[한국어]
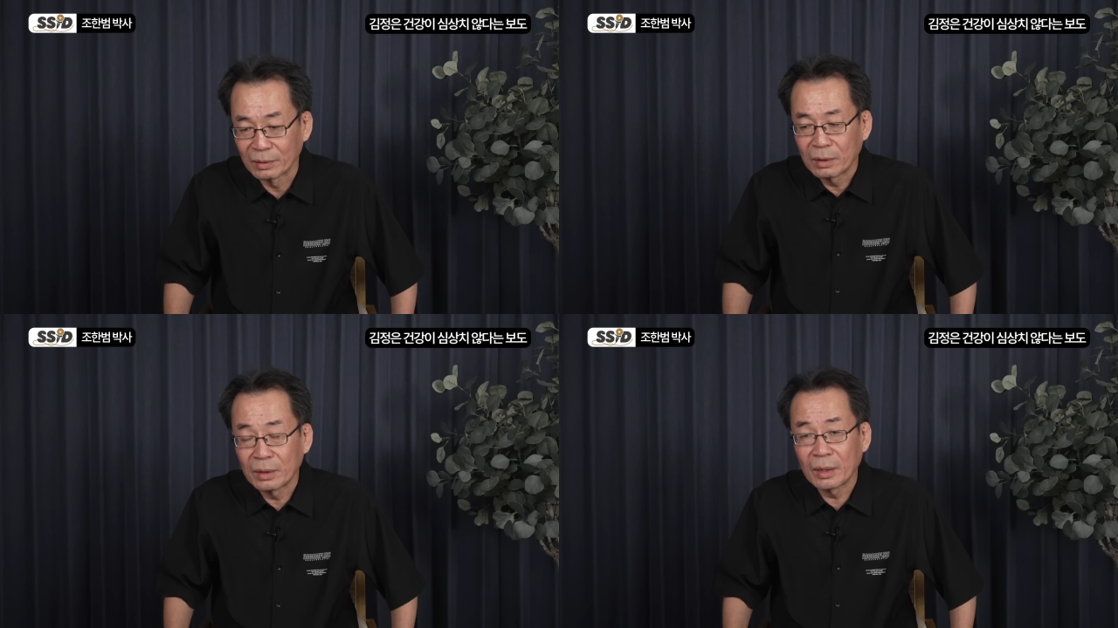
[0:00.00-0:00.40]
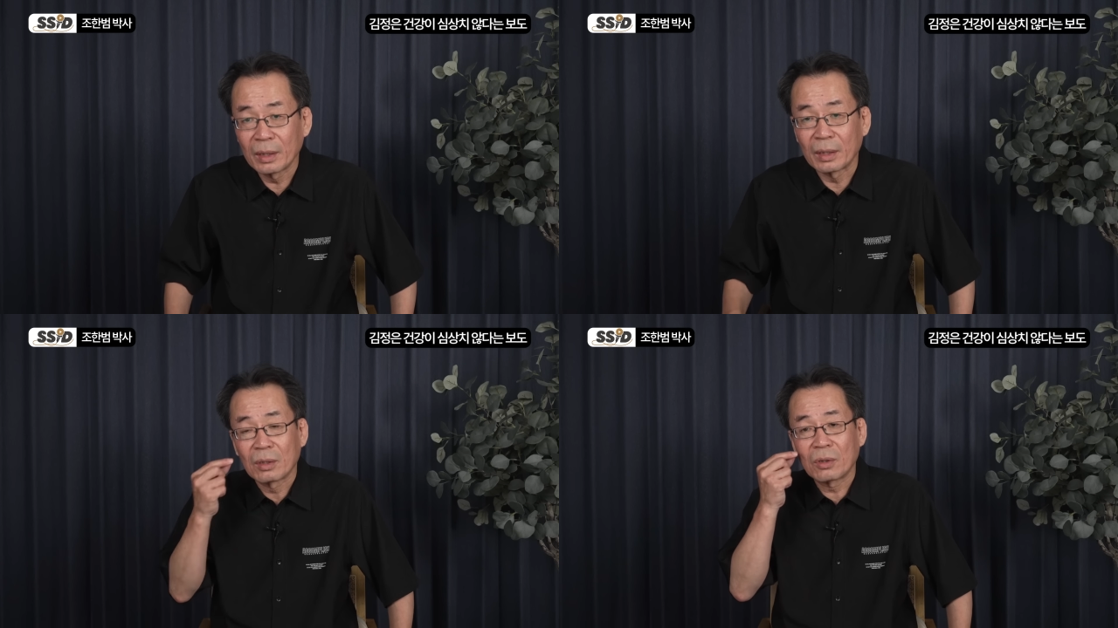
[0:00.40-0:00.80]

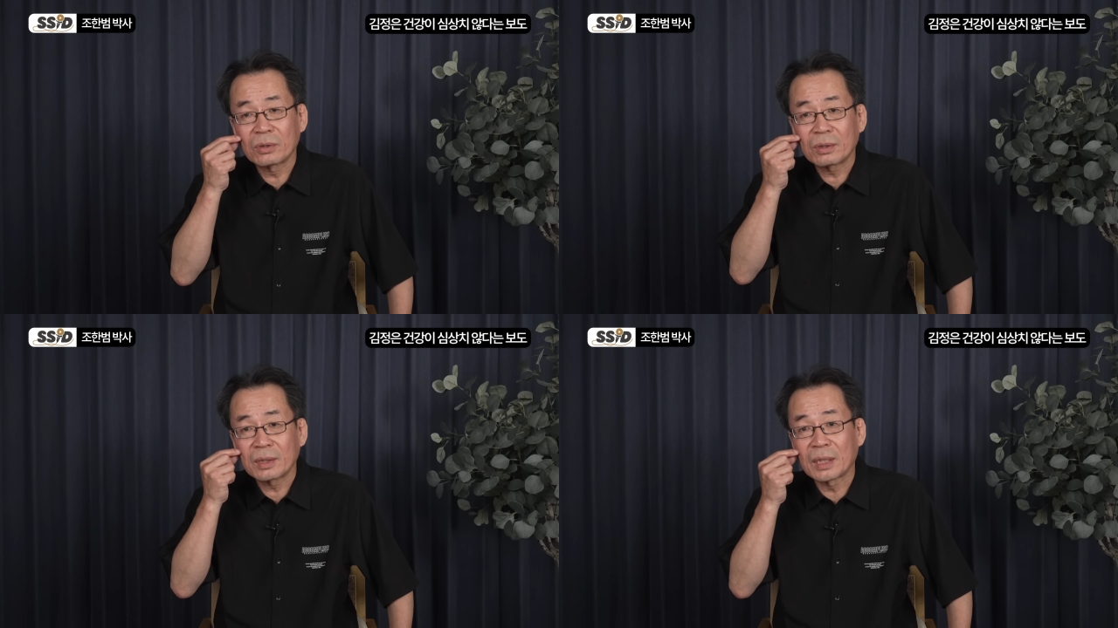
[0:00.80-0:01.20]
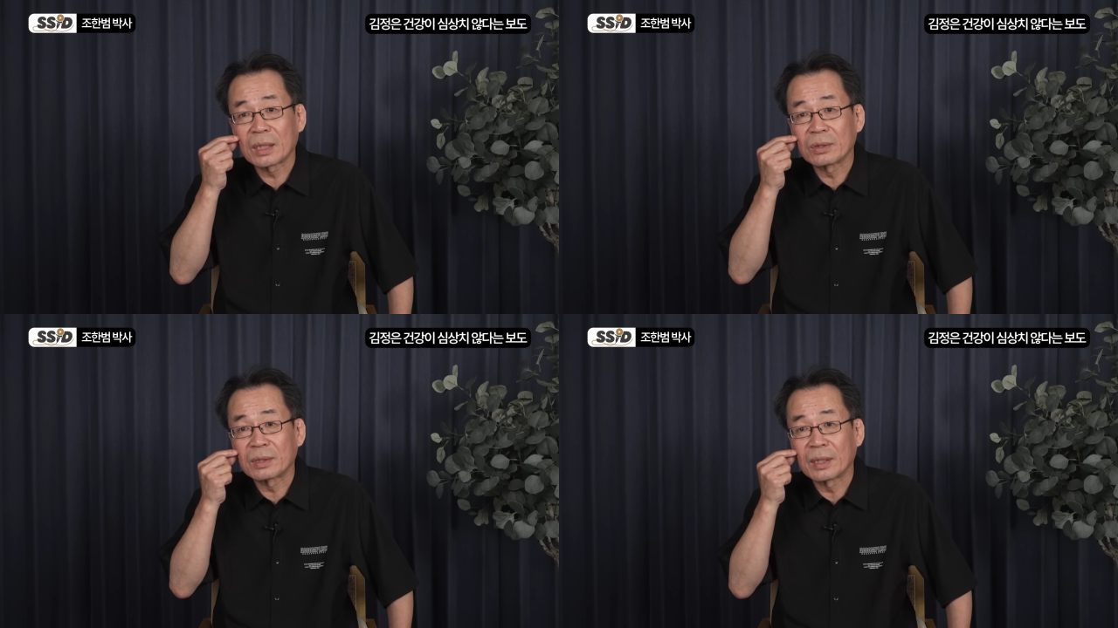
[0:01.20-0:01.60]
이게 커졌다
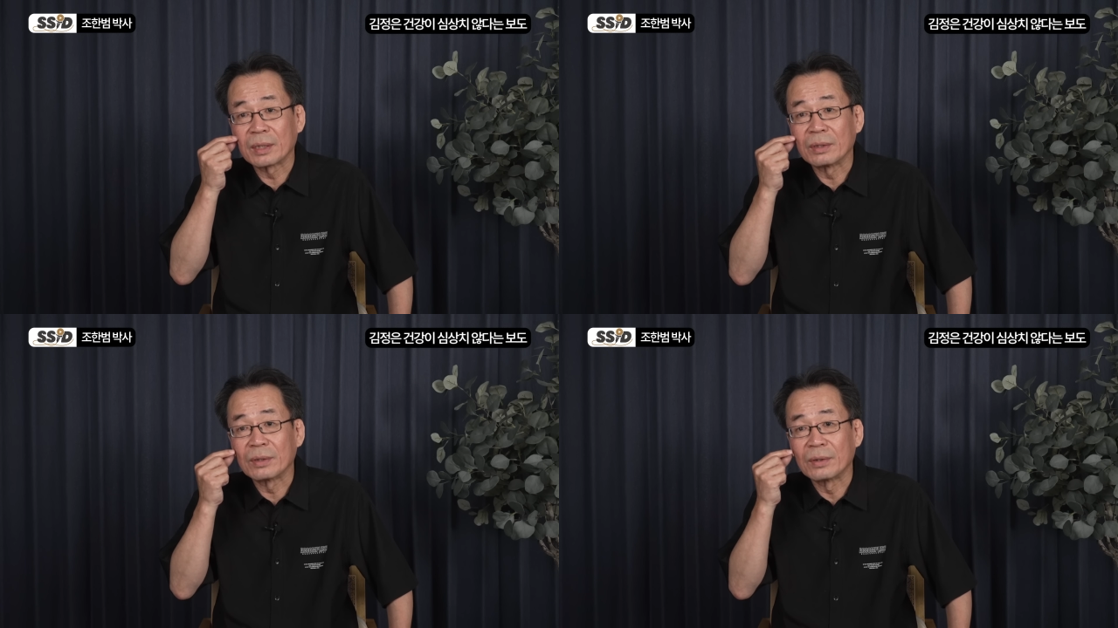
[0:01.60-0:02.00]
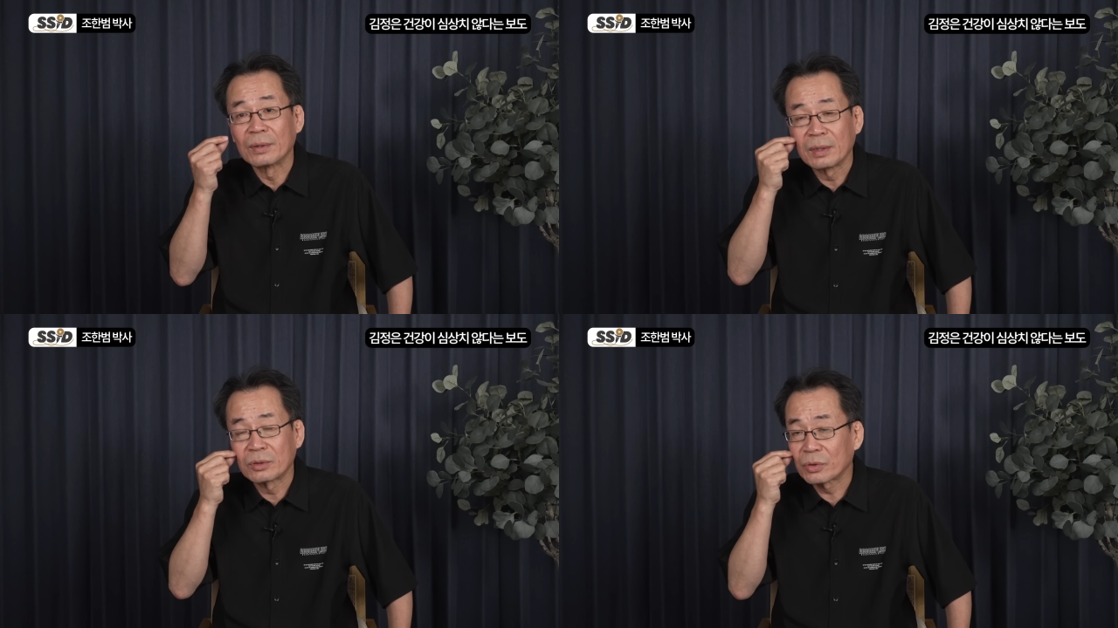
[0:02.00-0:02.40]
작아졌다예요.
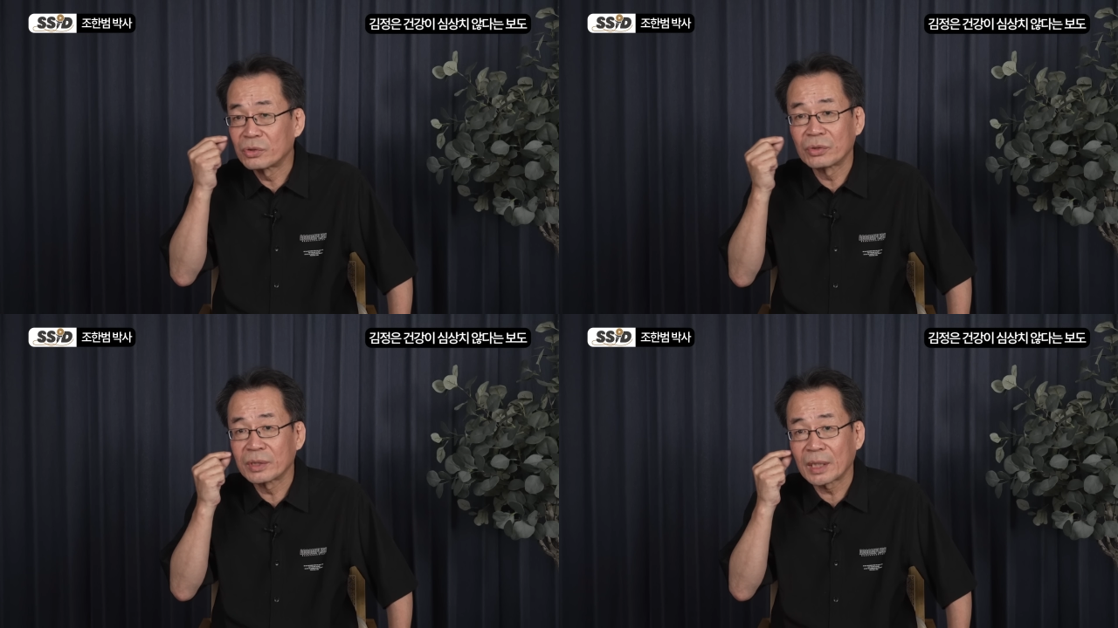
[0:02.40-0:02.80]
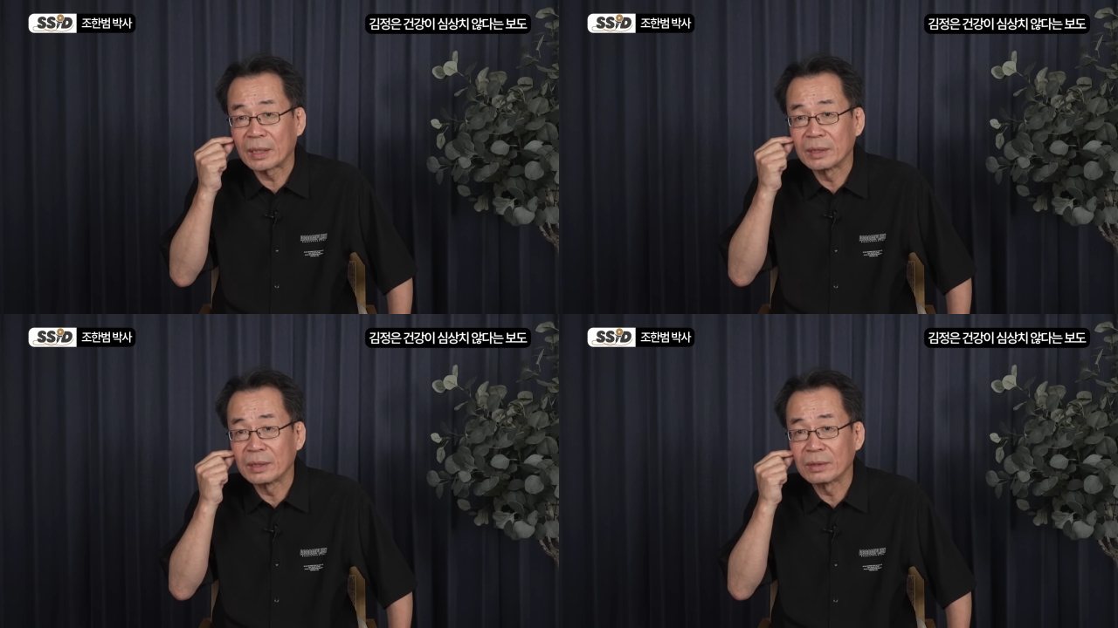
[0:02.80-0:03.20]
일종의 뒤젖이
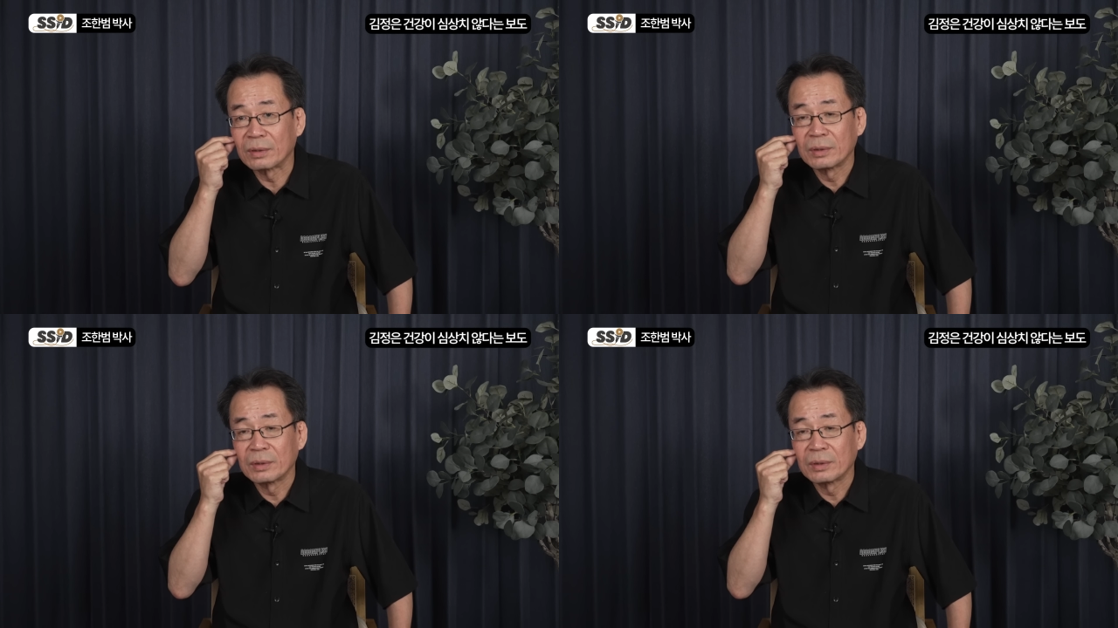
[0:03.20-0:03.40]
아니에요.